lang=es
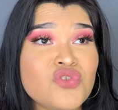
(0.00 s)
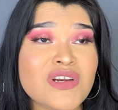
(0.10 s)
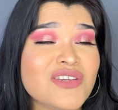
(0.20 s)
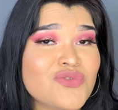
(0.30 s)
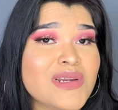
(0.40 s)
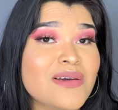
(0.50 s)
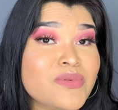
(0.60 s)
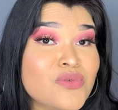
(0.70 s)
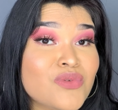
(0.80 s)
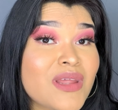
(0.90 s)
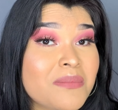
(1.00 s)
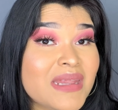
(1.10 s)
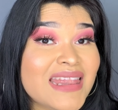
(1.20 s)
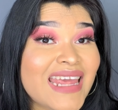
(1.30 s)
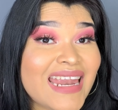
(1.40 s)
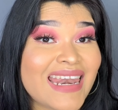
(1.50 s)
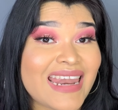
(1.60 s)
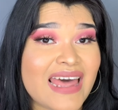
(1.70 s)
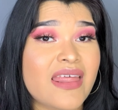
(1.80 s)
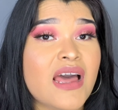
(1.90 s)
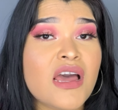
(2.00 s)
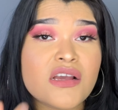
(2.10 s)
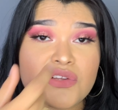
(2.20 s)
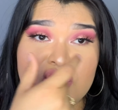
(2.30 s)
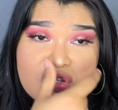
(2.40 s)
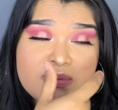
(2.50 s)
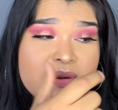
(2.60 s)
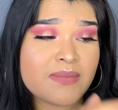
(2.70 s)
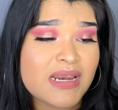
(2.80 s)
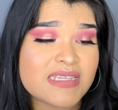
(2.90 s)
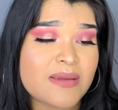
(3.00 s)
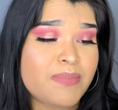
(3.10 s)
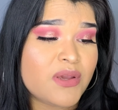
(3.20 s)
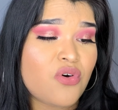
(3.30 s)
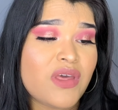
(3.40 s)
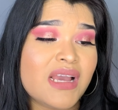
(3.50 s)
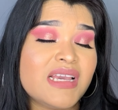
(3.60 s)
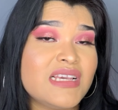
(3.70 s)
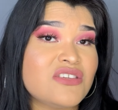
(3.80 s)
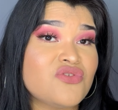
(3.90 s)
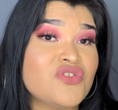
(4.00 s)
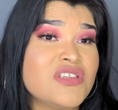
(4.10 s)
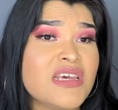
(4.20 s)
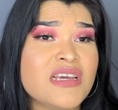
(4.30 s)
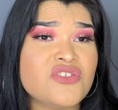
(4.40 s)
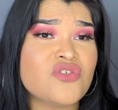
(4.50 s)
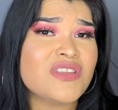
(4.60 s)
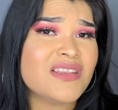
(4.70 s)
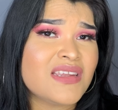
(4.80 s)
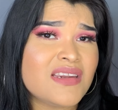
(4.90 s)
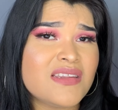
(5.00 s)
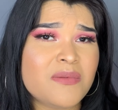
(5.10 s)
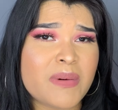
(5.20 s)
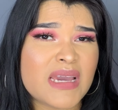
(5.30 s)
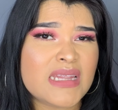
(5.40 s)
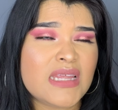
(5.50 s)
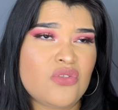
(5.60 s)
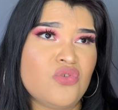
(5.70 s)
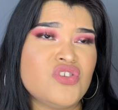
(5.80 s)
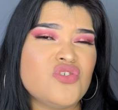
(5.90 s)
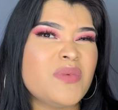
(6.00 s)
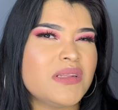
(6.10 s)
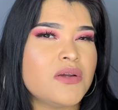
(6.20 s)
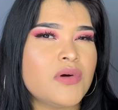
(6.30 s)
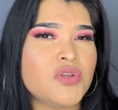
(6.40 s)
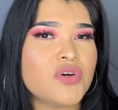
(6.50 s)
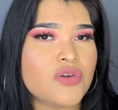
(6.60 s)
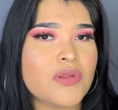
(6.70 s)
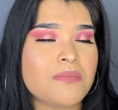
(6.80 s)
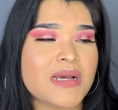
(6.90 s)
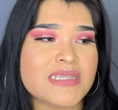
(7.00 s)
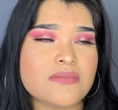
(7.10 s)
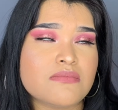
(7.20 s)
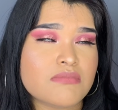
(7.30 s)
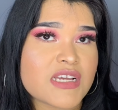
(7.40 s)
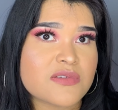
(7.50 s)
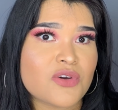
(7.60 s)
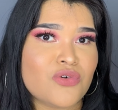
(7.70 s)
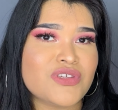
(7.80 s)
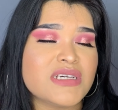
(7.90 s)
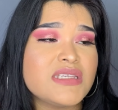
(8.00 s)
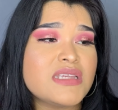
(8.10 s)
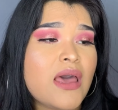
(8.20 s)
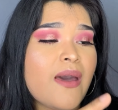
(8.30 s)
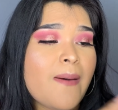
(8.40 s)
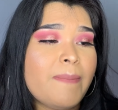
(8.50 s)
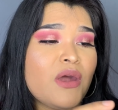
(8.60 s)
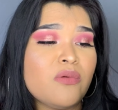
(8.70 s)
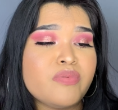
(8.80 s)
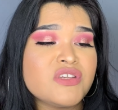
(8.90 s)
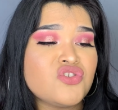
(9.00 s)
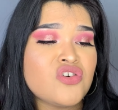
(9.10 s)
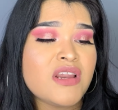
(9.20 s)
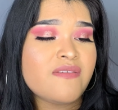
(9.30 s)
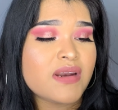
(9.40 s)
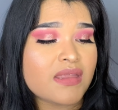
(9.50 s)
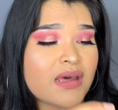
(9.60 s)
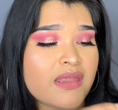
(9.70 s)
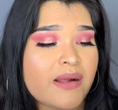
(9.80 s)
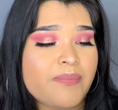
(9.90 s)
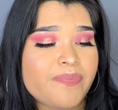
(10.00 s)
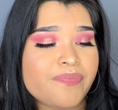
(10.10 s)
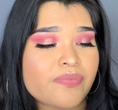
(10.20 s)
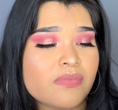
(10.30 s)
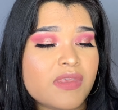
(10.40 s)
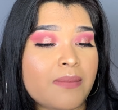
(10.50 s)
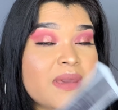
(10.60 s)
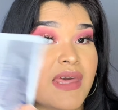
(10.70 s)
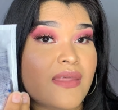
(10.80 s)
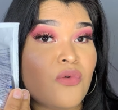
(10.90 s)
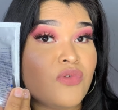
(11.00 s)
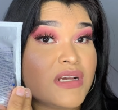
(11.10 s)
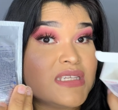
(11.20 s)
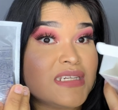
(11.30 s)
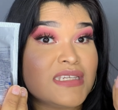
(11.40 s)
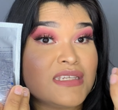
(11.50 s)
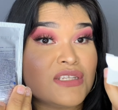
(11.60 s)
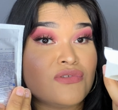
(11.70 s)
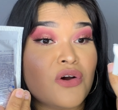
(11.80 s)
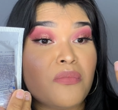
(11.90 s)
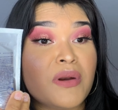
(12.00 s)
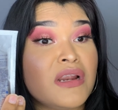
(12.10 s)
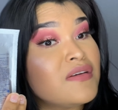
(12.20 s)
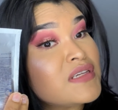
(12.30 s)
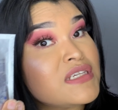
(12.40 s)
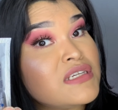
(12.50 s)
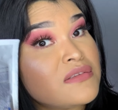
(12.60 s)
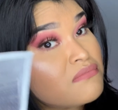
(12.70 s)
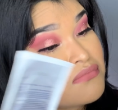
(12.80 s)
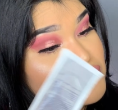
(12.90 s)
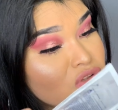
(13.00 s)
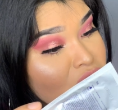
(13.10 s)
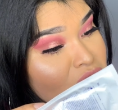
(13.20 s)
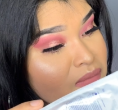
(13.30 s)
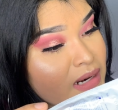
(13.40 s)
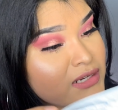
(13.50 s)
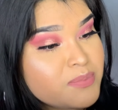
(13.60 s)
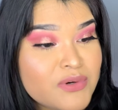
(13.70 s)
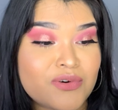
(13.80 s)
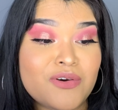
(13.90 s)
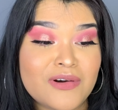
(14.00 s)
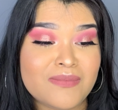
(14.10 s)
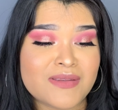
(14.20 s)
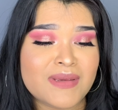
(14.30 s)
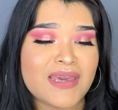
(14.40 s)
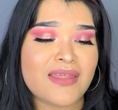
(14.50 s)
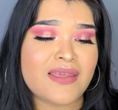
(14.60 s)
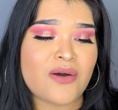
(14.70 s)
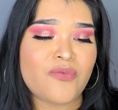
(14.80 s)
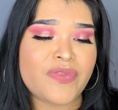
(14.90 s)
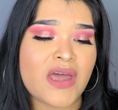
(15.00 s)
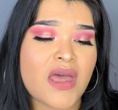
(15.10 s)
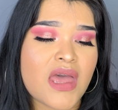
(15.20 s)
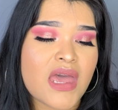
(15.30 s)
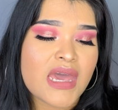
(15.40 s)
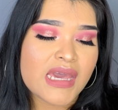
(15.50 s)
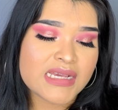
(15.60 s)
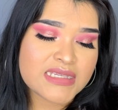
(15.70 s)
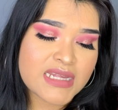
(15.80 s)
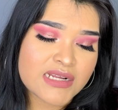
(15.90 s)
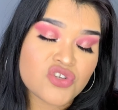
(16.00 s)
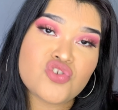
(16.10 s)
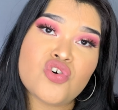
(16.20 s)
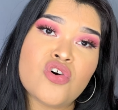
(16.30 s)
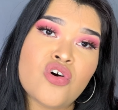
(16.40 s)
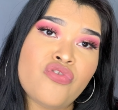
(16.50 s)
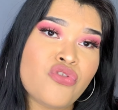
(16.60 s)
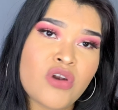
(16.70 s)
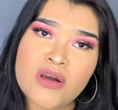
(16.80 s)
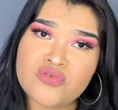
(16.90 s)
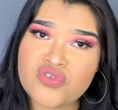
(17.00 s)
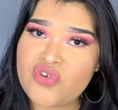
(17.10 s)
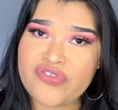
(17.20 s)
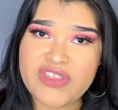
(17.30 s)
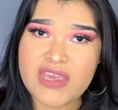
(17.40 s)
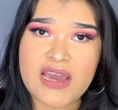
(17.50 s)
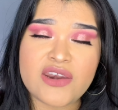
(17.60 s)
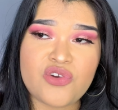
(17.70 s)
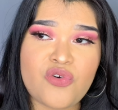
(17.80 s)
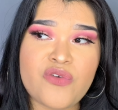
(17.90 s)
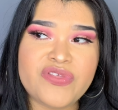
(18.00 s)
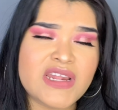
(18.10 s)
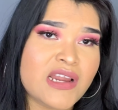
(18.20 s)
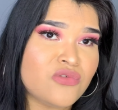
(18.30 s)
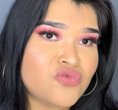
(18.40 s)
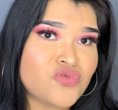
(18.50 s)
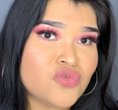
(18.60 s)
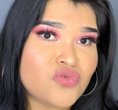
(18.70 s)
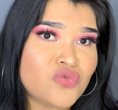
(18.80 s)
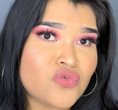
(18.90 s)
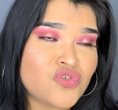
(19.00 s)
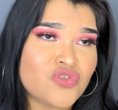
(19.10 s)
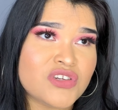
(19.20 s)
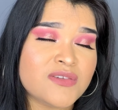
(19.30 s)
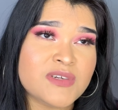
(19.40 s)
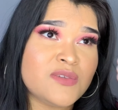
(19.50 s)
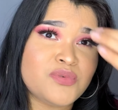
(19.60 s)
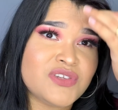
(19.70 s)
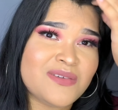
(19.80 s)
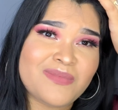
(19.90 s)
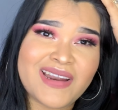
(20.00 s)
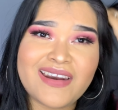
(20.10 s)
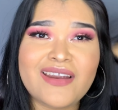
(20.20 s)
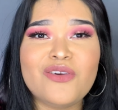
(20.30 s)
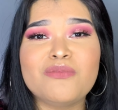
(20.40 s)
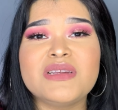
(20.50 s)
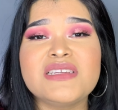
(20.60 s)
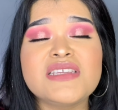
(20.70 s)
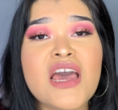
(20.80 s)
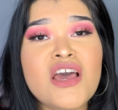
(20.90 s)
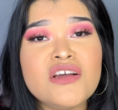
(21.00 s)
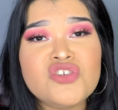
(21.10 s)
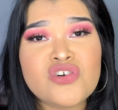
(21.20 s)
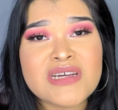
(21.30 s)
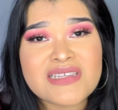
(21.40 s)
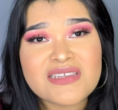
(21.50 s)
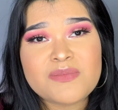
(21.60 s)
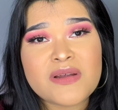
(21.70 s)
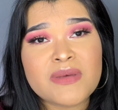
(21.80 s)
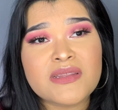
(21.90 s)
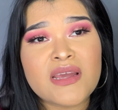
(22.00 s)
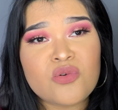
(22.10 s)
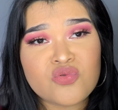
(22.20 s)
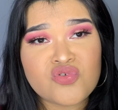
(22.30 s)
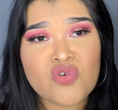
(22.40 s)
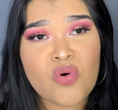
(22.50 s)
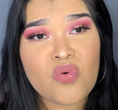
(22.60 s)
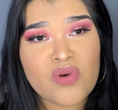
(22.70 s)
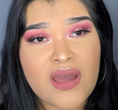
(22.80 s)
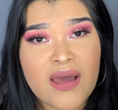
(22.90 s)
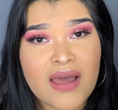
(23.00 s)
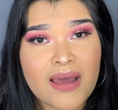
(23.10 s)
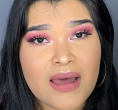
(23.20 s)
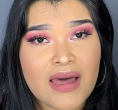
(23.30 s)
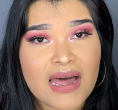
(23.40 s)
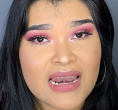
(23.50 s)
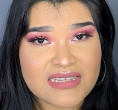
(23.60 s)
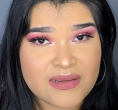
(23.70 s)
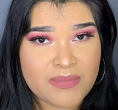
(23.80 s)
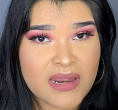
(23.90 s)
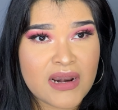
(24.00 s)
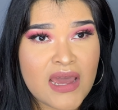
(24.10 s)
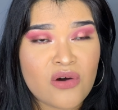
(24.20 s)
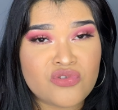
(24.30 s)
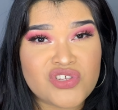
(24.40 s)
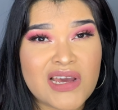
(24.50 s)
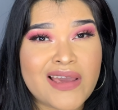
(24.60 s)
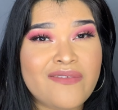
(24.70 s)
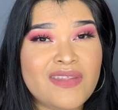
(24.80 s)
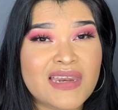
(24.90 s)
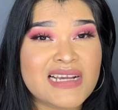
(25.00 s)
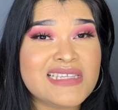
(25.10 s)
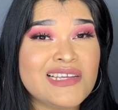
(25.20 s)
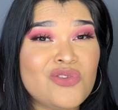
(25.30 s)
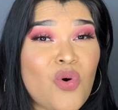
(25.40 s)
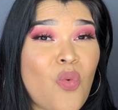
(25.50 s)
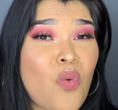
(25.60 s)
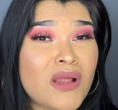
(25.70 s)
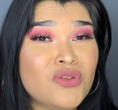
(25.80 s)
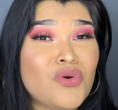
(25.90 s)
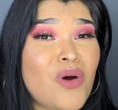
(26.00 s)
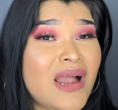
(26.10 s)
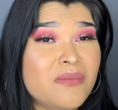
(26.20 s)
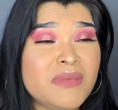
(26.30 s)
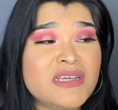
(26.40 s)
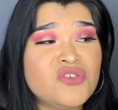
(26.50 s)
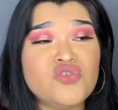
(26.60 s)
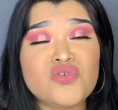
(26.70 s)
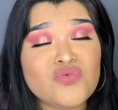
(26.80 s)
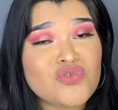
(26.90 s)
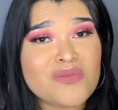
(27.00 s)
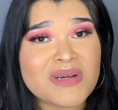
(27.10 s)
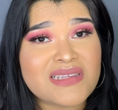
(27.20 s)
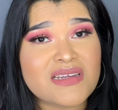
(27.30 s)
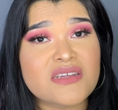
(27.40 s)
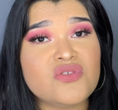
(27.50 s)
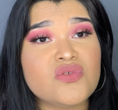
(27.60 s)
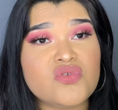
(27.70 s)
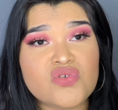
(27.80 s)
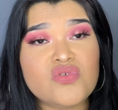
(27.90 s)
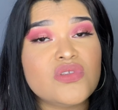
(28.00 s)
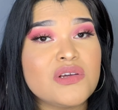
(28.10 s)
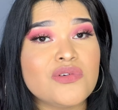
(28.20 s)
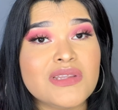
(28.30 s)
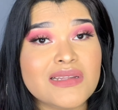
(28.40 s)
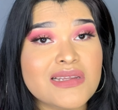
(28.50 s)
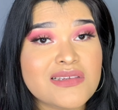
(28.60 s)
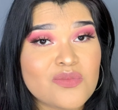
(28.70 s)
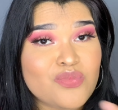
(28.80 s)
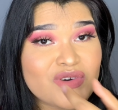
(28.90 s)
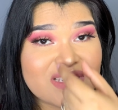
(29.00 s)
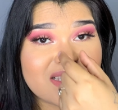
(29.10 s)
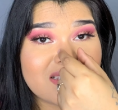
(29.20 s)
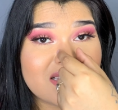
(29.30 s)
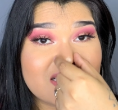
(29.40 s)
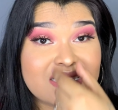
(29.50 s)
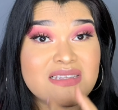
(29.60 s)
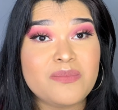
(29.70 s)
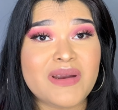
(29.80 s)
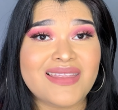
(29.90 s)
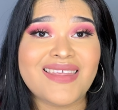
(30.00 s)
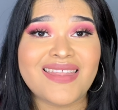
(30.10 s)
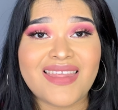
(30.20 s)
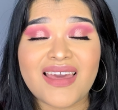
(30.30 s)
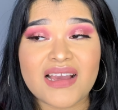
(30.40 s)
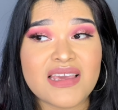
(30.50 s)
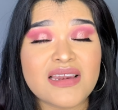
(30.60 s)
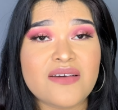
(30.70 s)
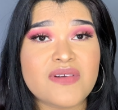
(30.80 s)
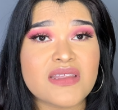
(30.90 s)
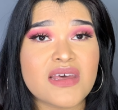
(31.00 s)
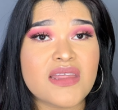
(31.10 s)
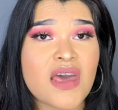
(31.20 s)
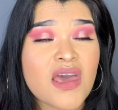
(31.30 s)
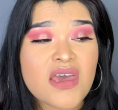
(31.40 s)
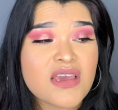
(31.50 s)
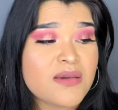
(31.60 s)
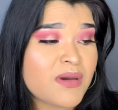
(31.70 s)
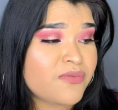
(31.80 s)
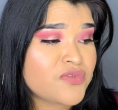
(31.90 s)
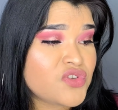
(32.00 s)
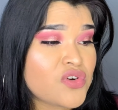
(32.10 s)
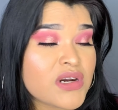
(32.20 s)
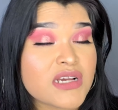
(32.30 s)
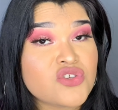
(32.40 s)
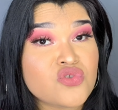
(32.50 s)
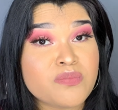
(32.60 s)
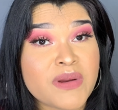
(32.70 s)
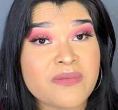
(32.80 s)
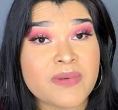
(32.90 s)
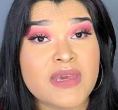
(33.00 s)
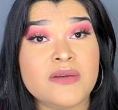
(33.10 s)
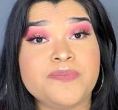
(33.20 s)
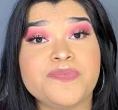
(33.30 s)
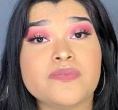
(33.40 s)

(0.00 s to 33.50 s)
No les duele absolutamente nada. Yo siempre me las aplico de aquí. Son 6, ahorita tienen el paquete 12 o 24 creo de más, más cosas. Pero pues yo la verdad um, ya me queda una si necesito ir a comprar. Ya les voy a decir yo tengo varias, pero no, nomás me queda ya una. Esta yo no la uso diario, ni la uso dos o tres veces por semana, no minis. Yo esta simplemente uso una a la semana, o sea que vendría siendo cuatro al mes. Yo no uso más de eso, yo no tengo tantas impurezas en esta parte de aquí, la verdad, y me funciona súper bien.